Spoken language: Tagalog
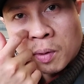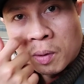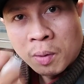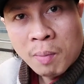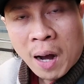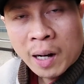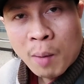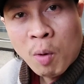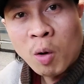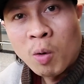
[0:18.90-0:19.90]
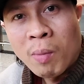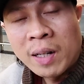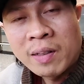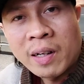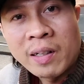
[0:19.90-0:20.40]
So maaga po ako
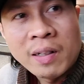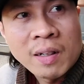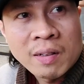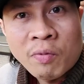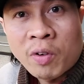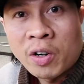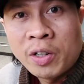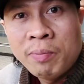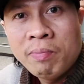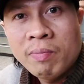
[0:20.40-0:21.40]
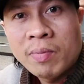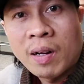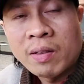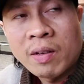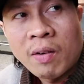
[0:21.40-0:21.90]
umalis kanina sa farm.
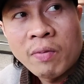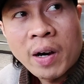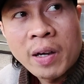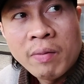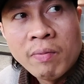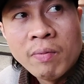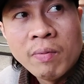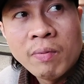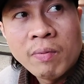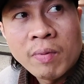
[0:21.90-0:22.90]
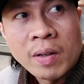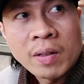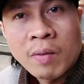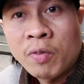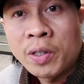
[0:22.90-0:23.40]
Nasa 5,
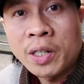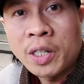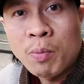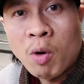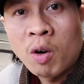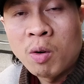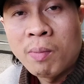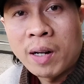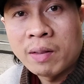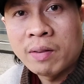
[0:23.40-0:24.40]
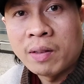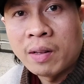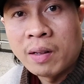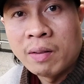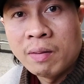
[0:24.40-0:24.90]
nasa 4.30 po ako umalis. And
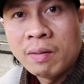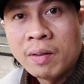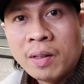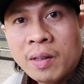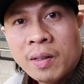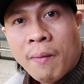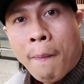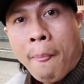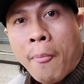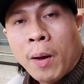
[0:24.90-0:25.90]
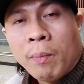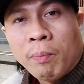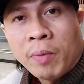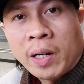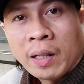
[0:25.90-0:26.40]
then
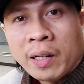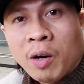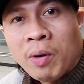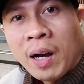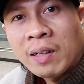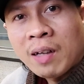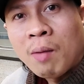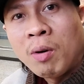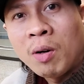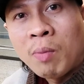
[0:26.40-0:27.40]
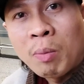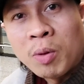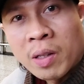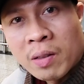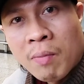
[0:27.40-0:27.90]
hinatid ako ng kasama ko
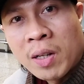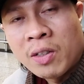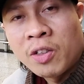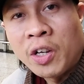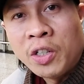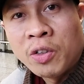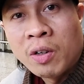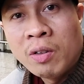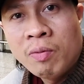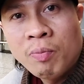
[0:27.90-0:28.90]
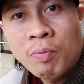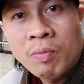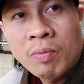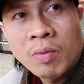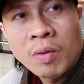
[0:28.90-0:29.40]
papunta sa bus station.
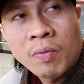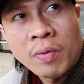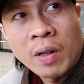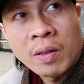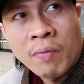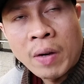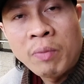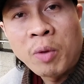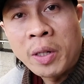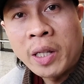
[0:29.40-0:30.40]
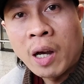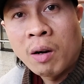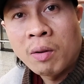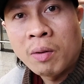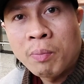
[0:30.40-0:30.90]
Nasa 5.20
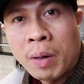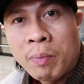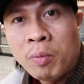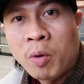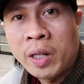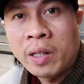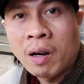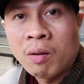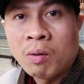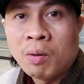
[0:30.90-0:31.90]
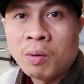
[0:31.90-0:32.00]
ako. 5.20 ako